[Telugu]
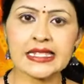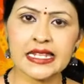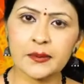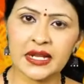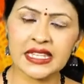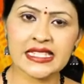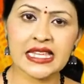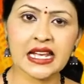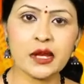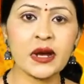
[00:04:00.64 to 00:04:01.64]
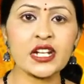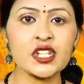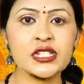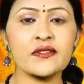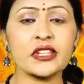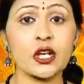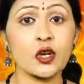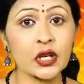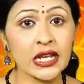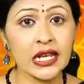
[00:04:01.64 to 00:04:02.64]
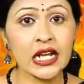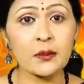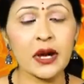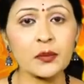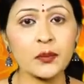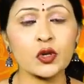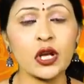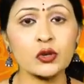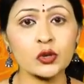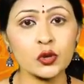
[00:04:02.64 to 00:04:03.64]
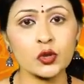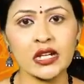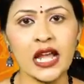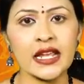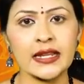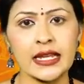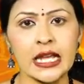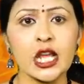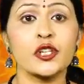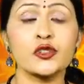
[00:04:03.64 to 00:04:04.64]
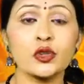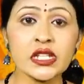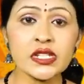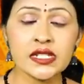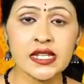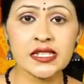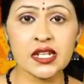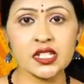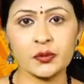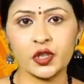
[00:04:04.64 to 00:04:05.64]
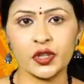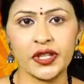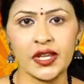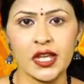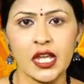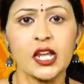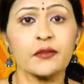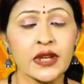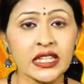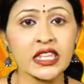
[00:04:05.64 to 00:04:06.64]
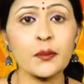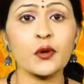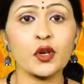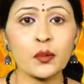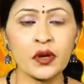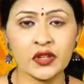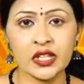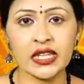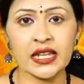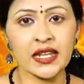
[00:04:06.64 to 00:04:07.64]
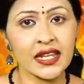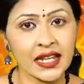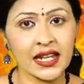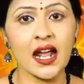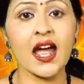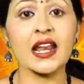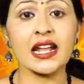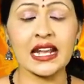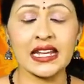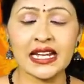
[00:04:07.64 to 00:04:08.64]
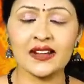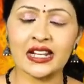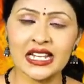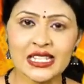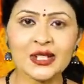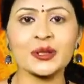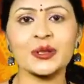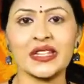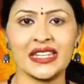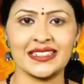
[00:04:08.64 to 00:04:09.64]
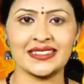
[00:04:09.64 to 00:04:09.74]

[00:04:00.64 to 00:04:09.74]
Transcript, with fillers: కలిసిన ప్రతిసారి మనిషి జీవితంలో కీలక మార్పులు కలుగుతూ ఉంటాయని జ్యోతిష్య శాస్త్రం చెబుతోంది వ్యక్తి పురోభివృద్ధి ఈ గ్రహాల కలయిక వల్ల జరుగుతుంది